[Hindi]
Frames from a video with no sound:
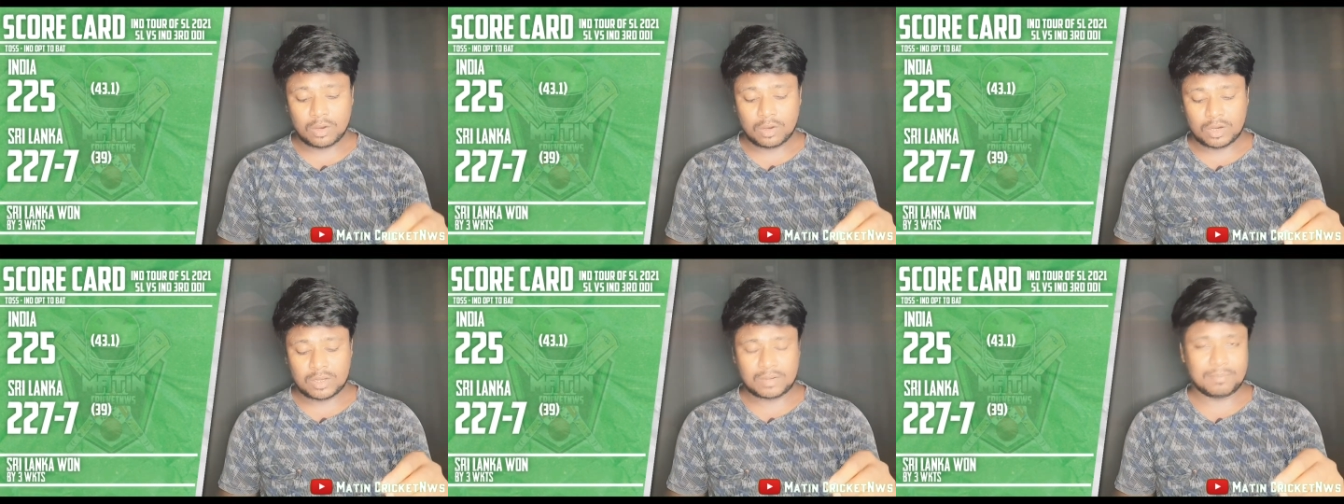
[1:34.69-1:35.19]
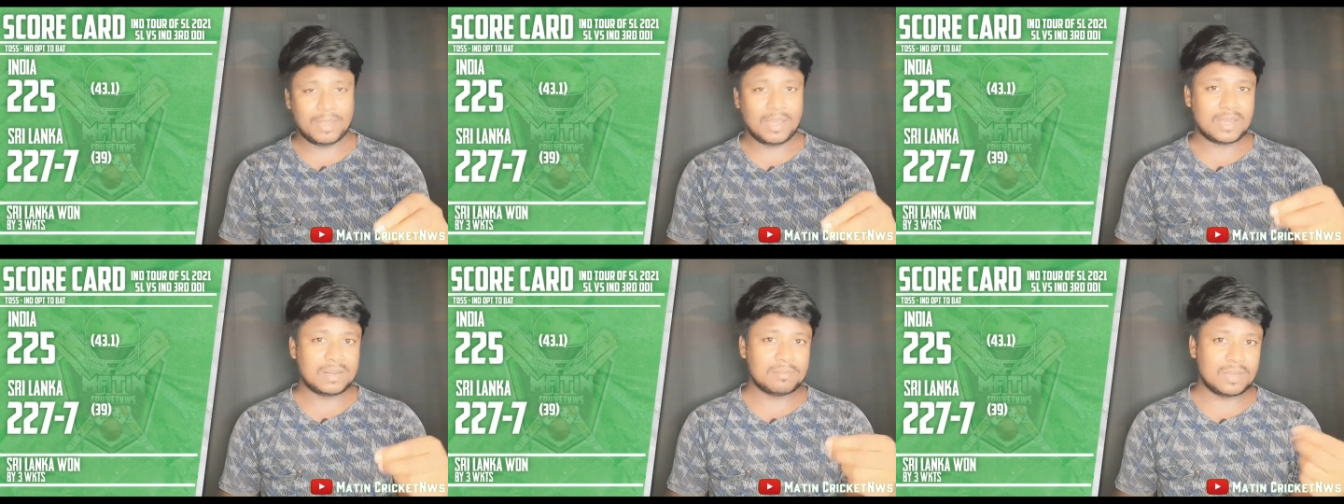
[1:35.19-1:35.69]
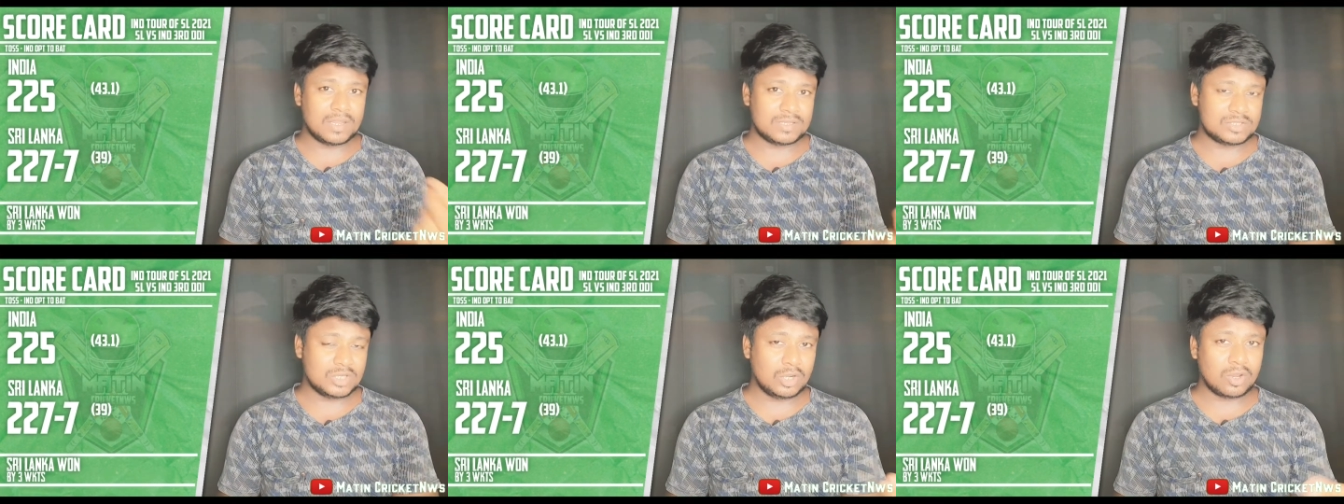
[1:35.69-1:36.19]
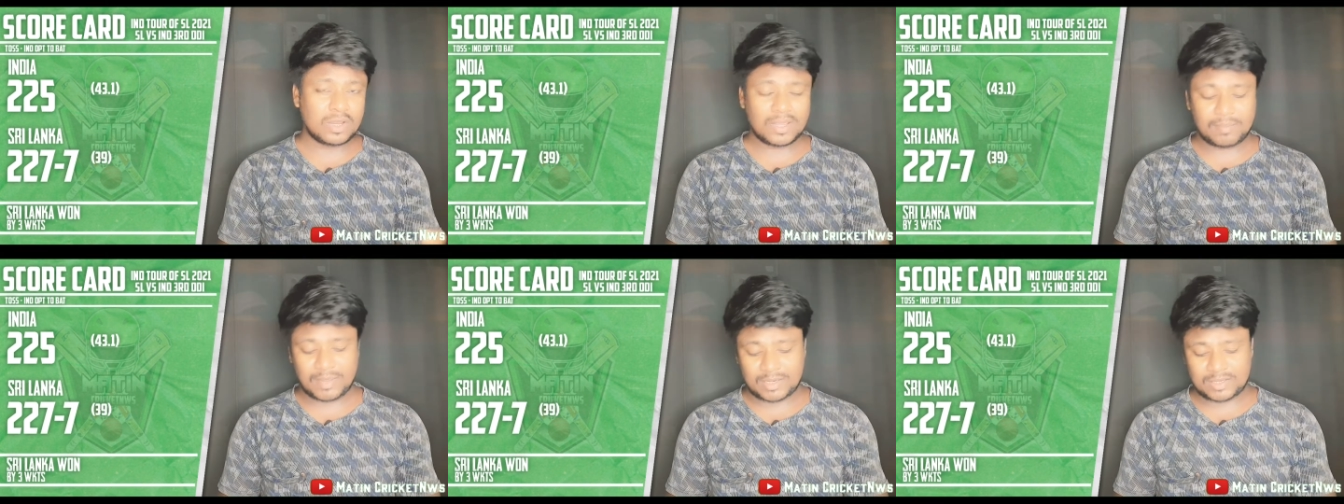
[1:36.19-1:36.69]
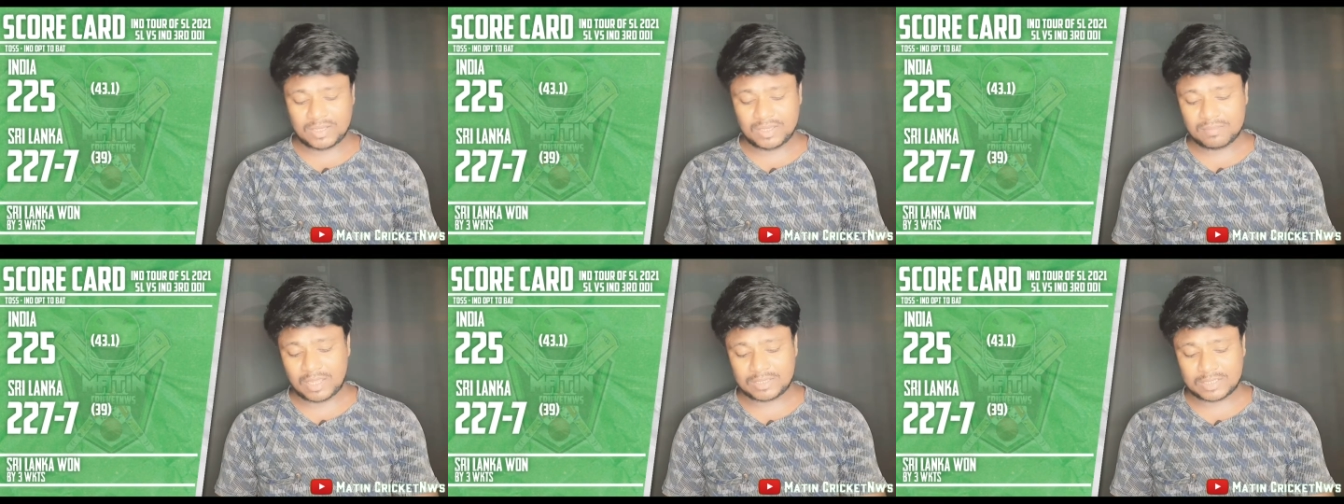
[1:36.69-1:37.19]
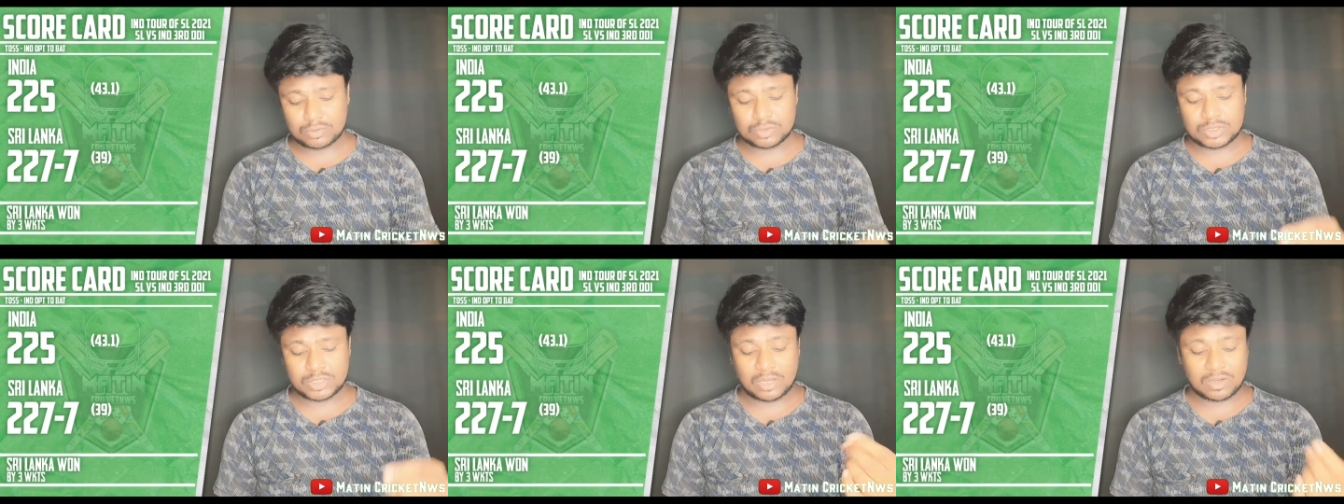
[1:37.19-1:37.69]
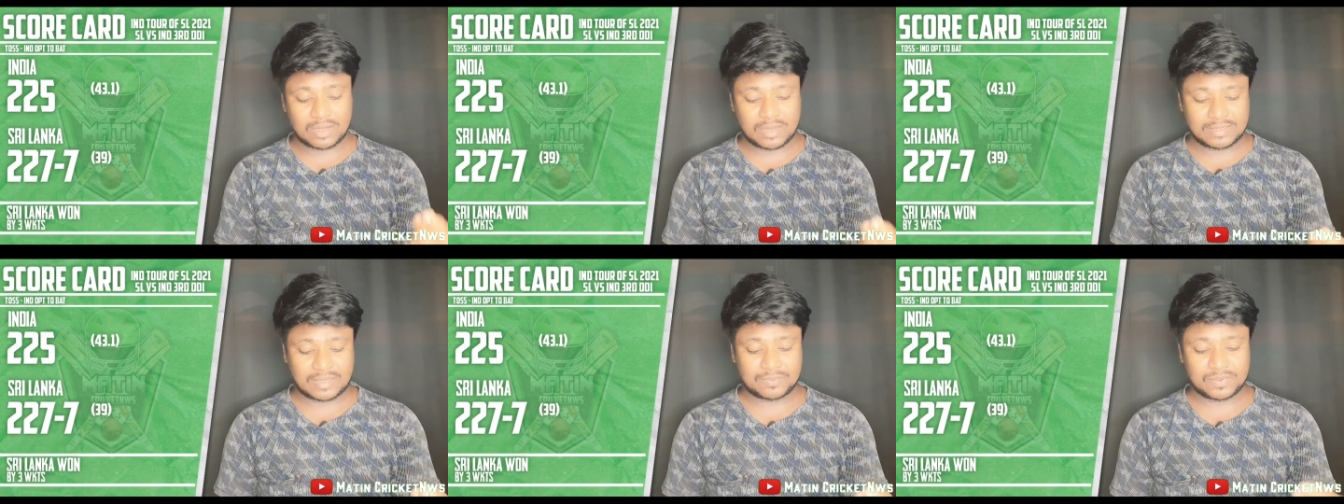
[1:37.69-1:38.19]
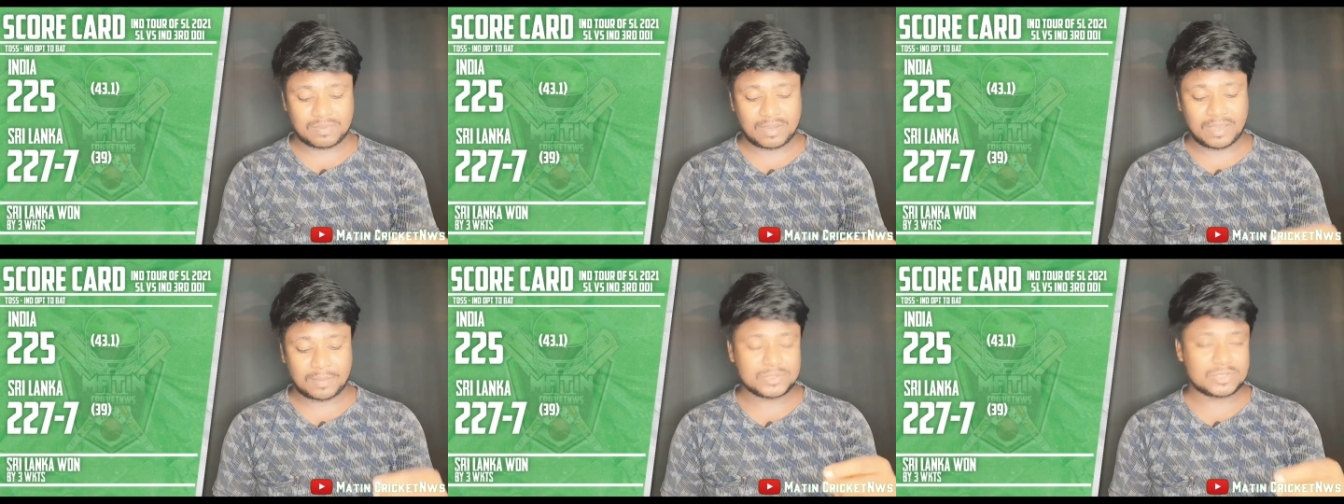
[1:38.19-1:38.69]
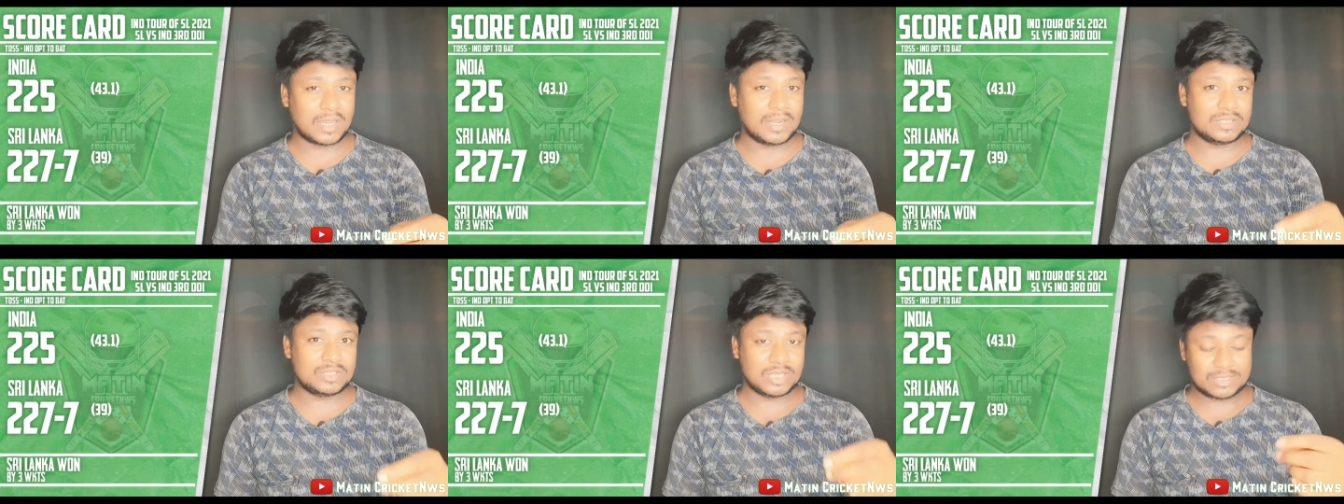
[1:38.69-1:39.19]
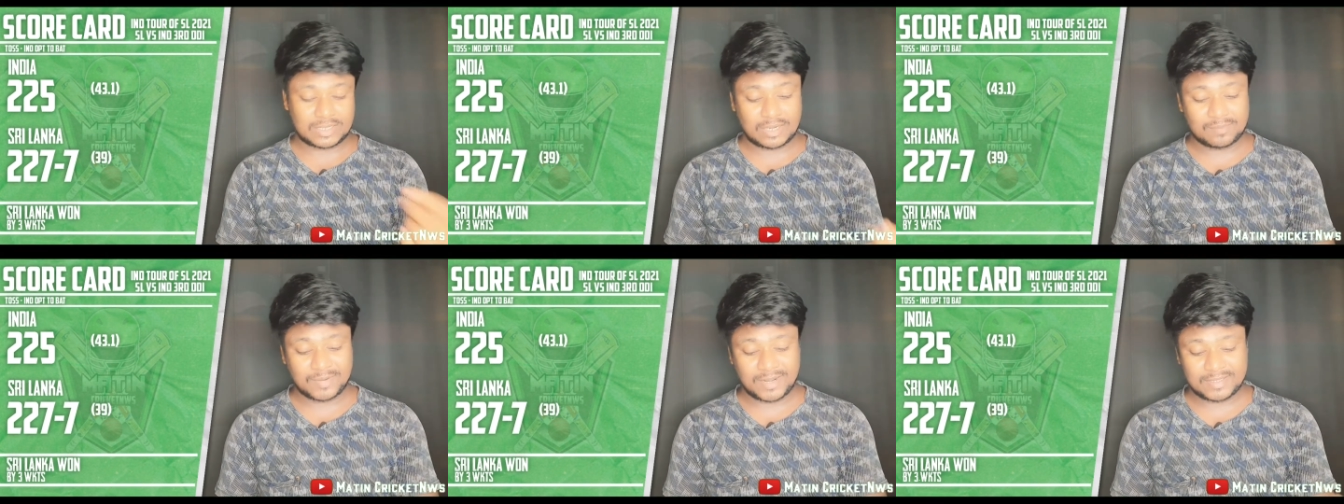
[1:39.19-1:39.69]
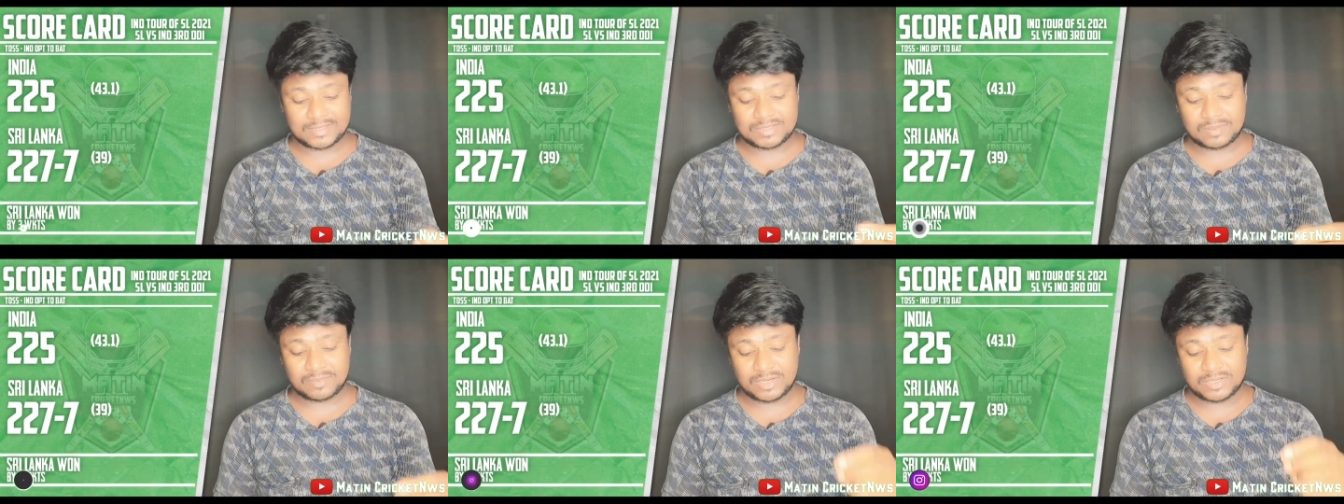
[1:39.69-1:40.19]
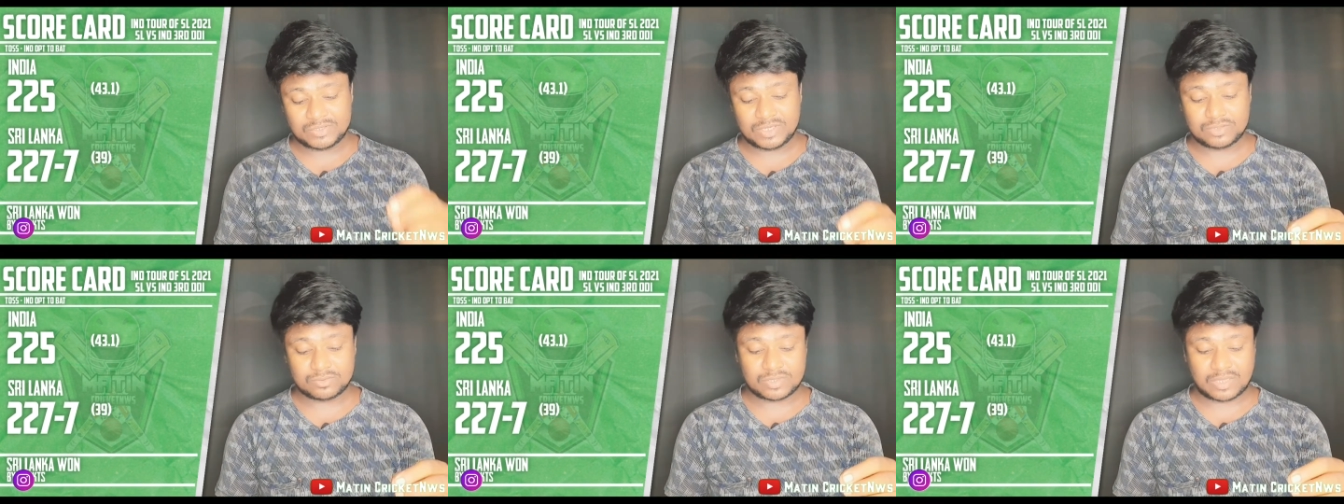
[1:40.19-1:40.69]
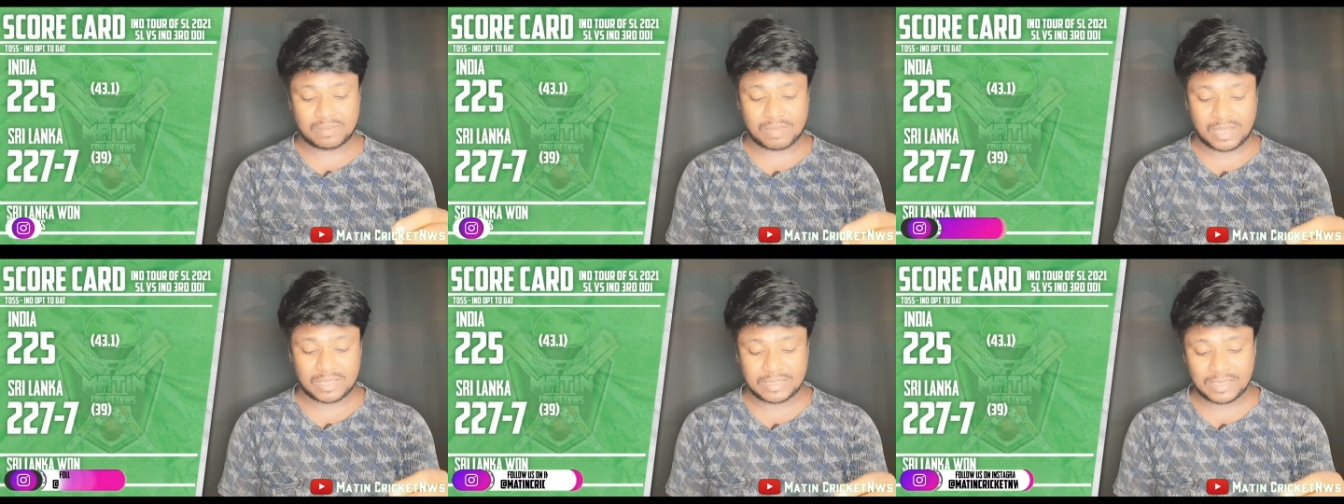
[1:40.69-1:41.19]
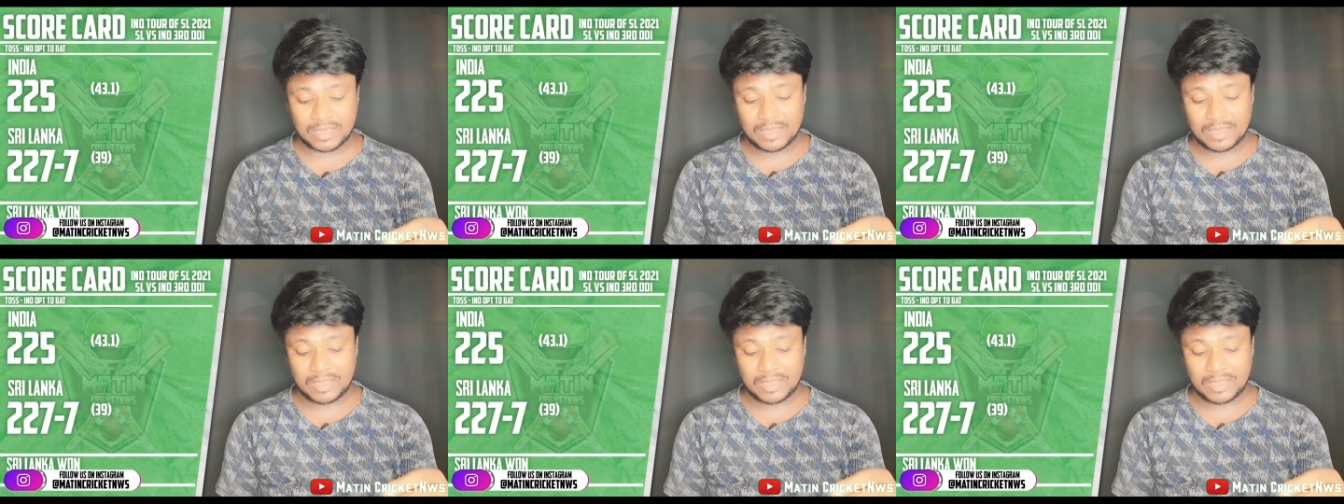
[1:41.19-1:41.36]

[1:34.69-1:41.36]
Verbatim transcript: और मैं अगर श्रीलंका की बैटिंग की बात करूँ तो श्रीलंका की तरफ से भाई अबिस्का ने छिहत्तर रन बनाया था सेवेंटी सिक्स उसके बाद